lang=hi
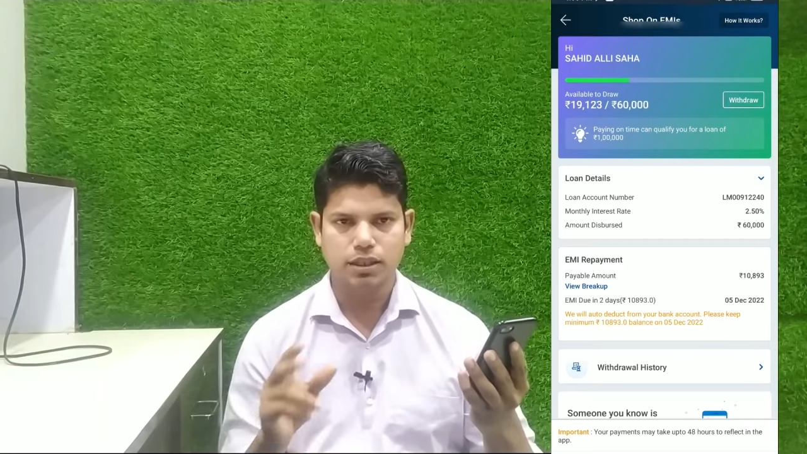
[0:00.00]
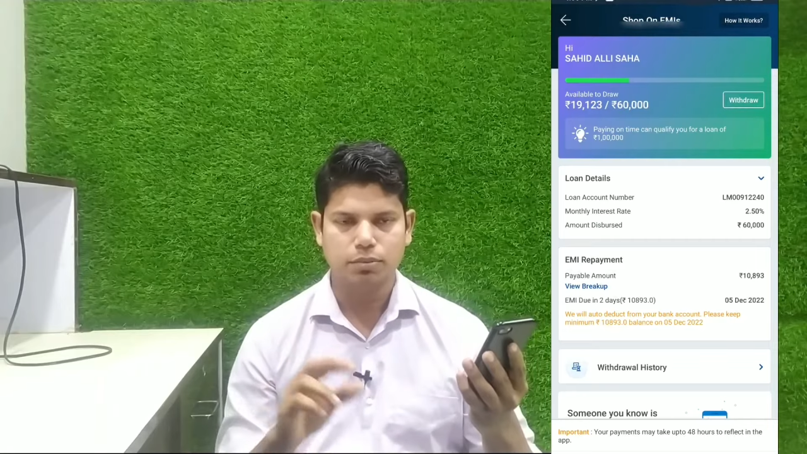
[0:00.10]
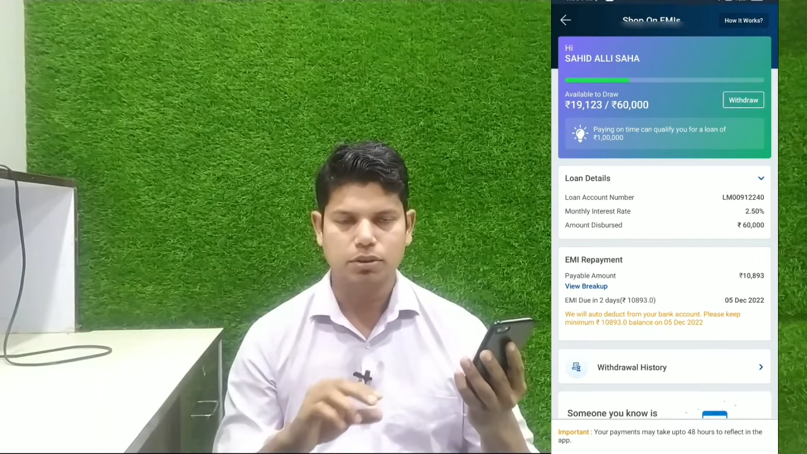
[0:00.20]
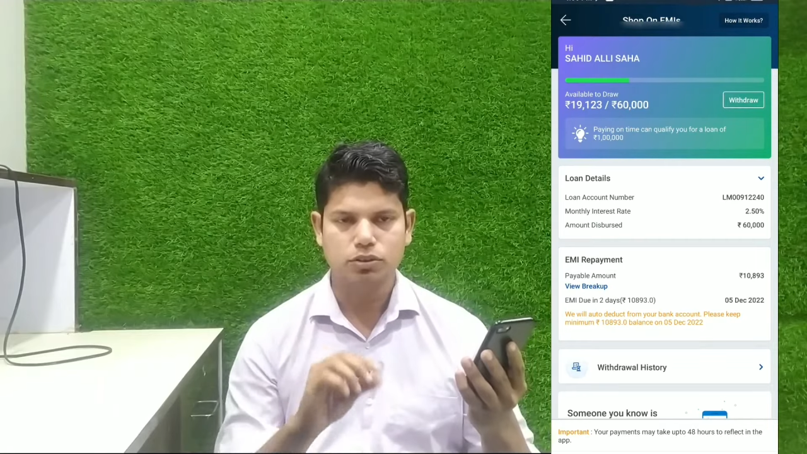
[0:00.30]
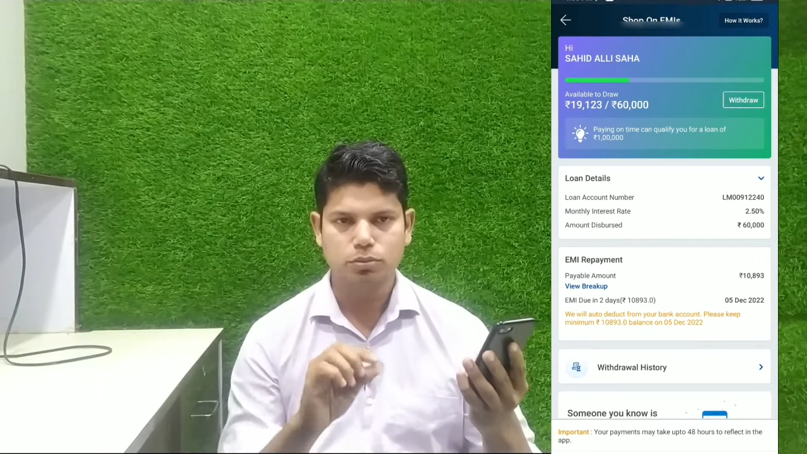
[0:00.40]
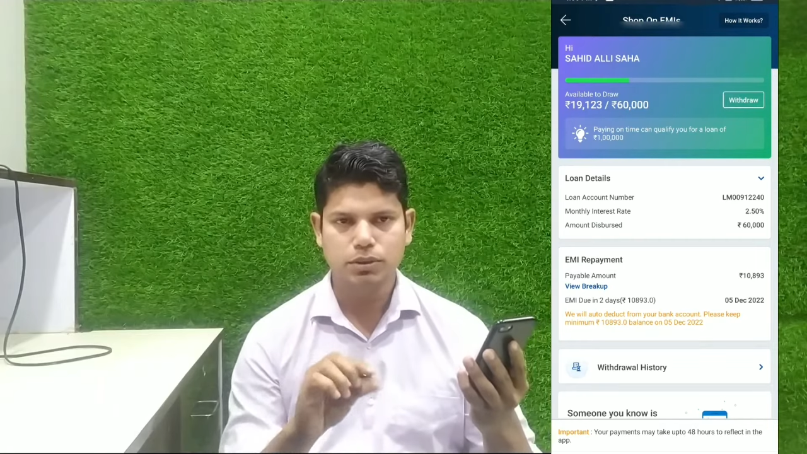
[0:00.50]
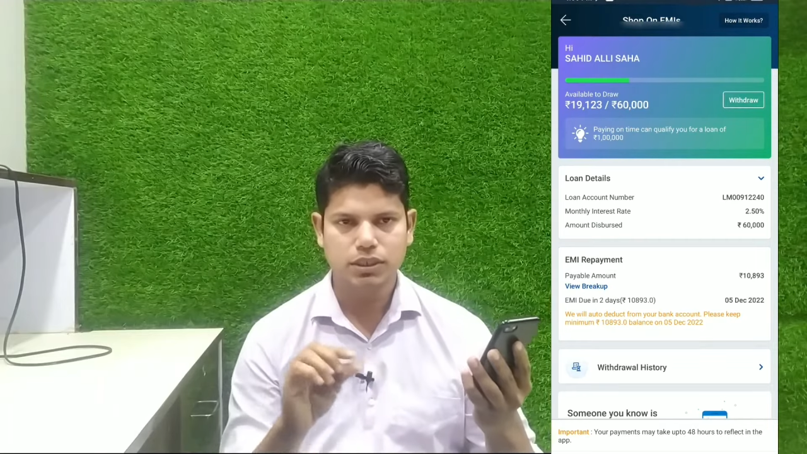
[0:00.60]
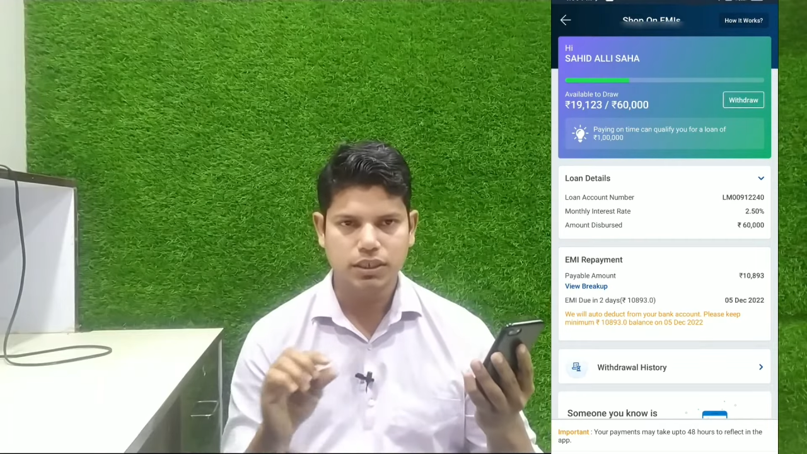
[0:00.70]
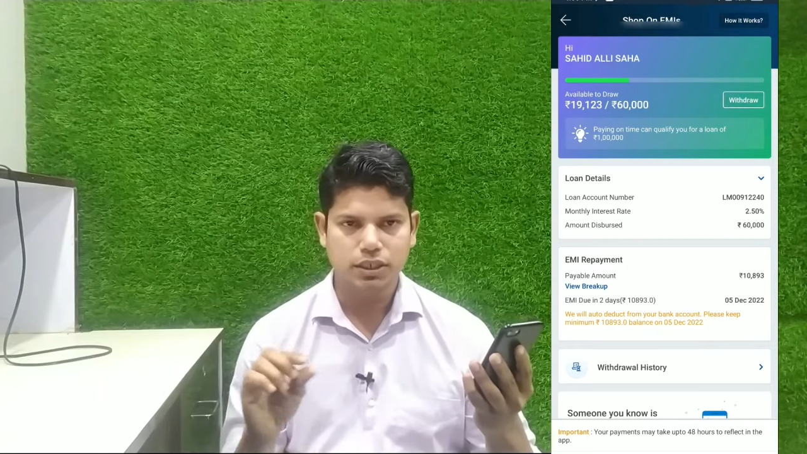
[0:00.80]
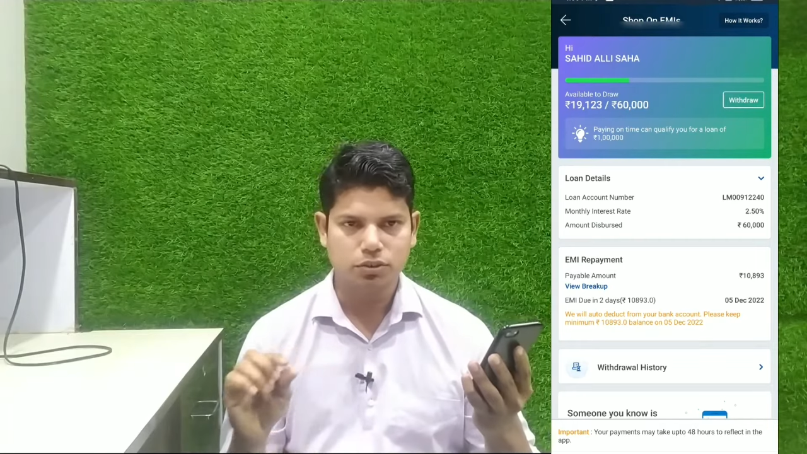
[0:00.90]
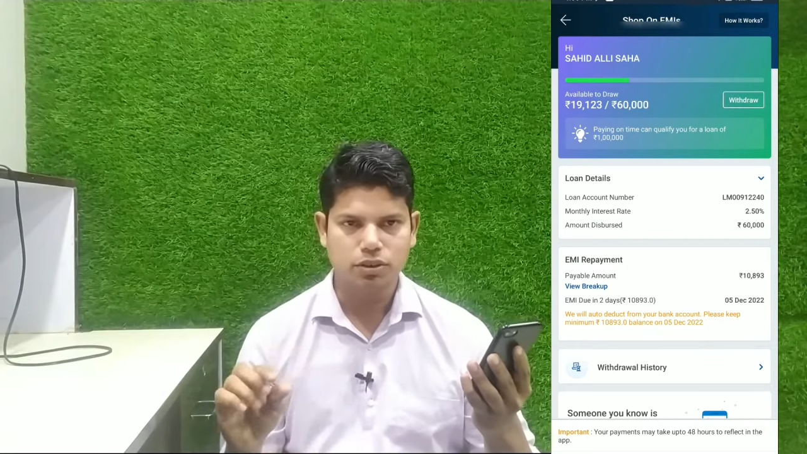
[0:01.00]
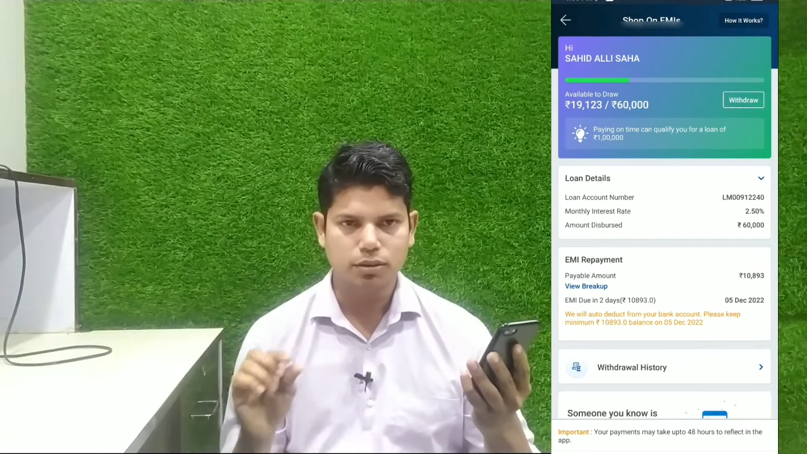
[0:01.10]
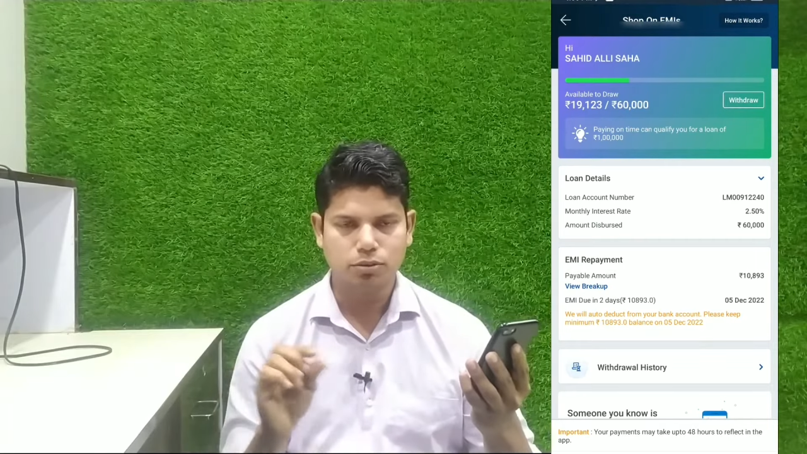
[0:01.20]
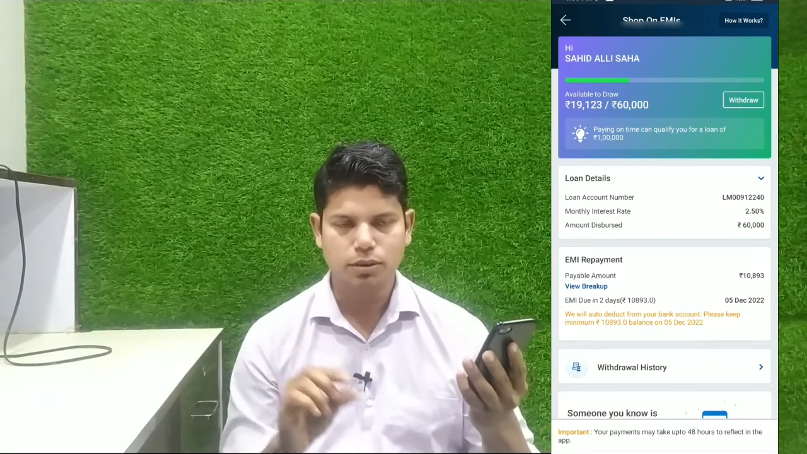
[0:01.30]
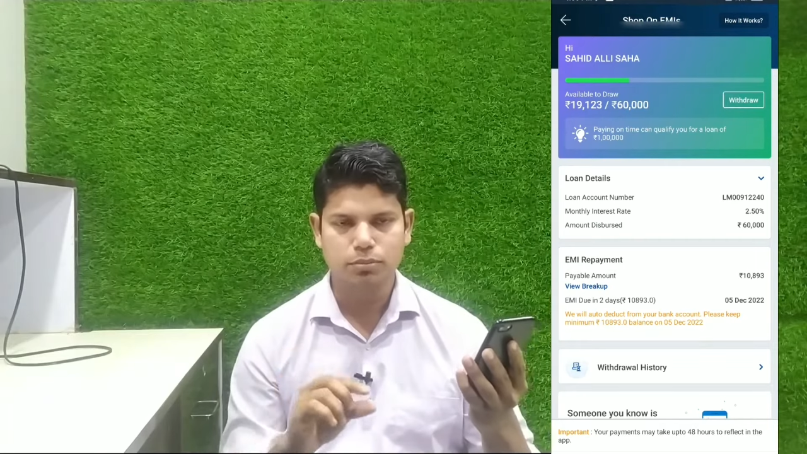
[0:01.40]
आपका जो भी जनरेट होगा
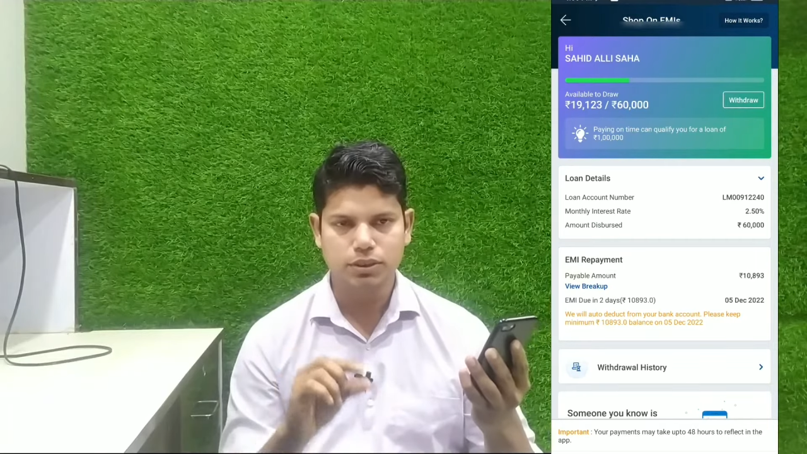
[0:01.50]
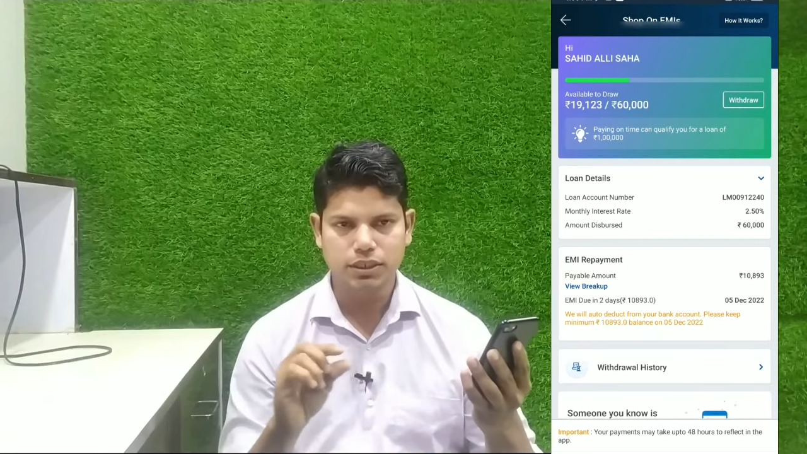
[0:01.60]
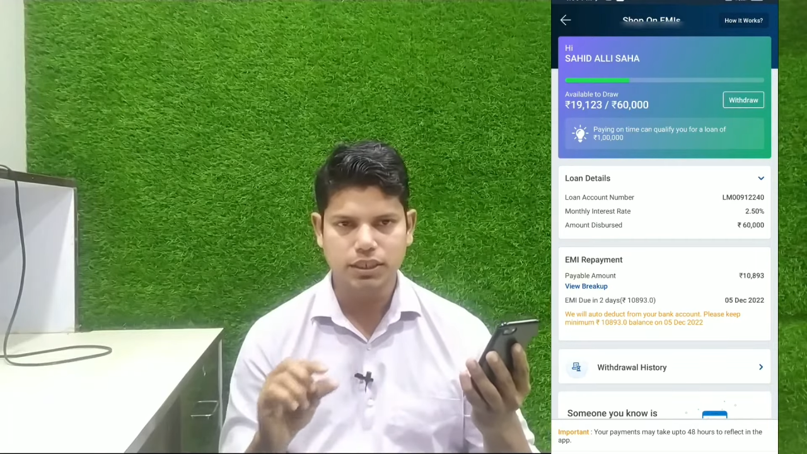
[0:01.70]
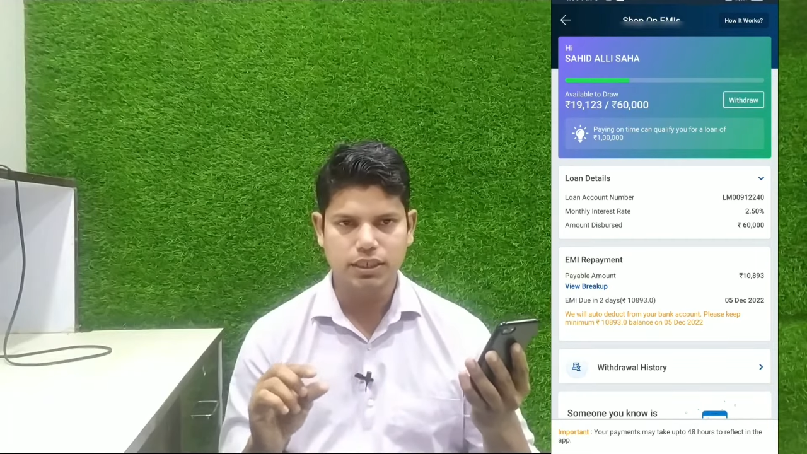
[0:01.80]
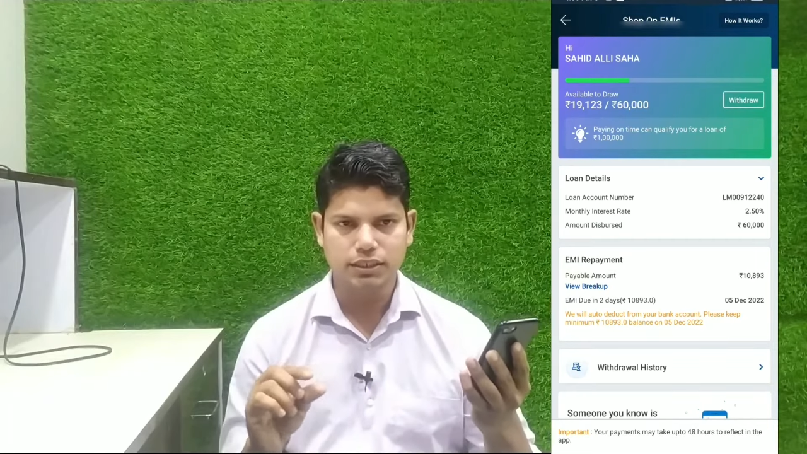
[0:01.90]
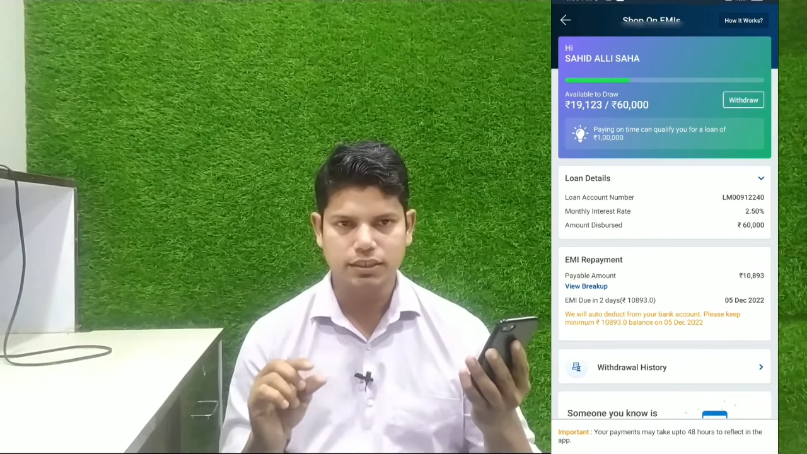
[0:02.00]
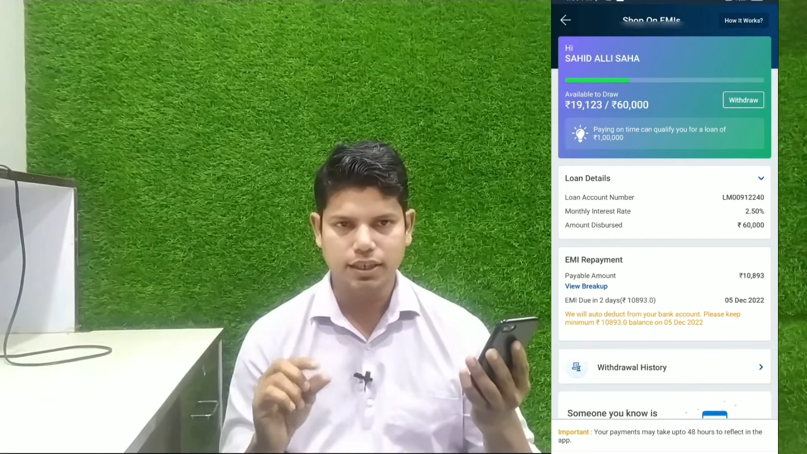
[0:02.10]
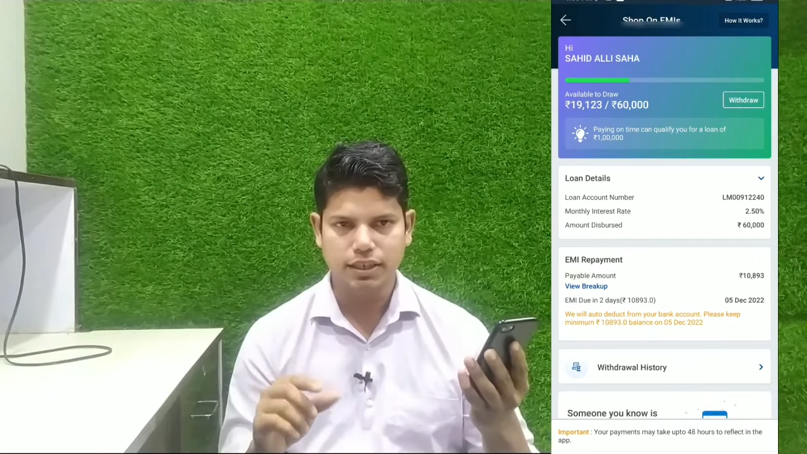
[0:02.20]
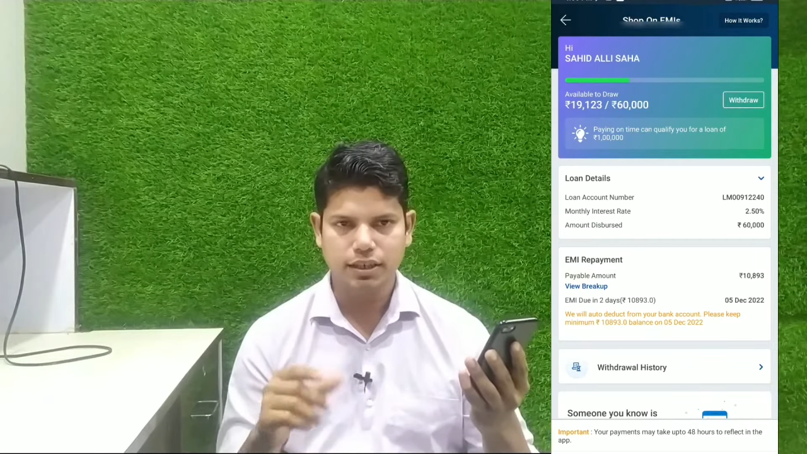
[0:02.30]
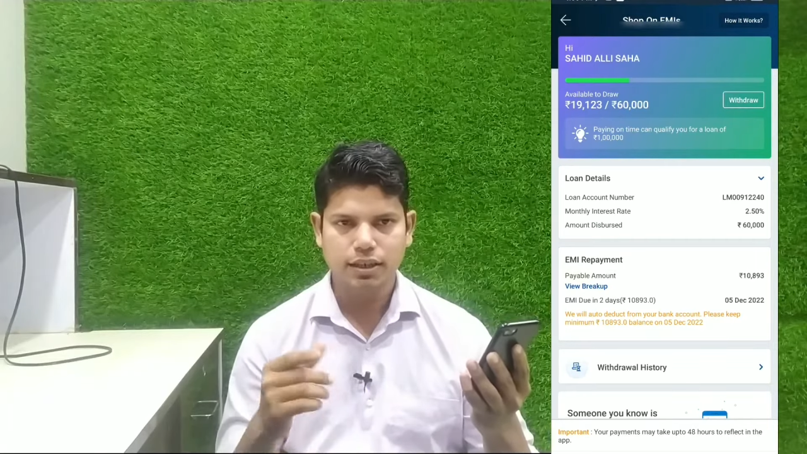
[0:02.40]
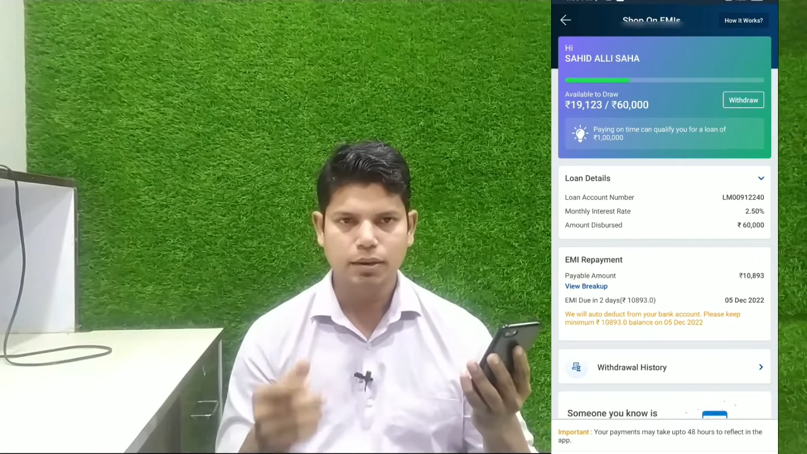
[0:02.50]
वहाँ डिटेल्स दिखाएगा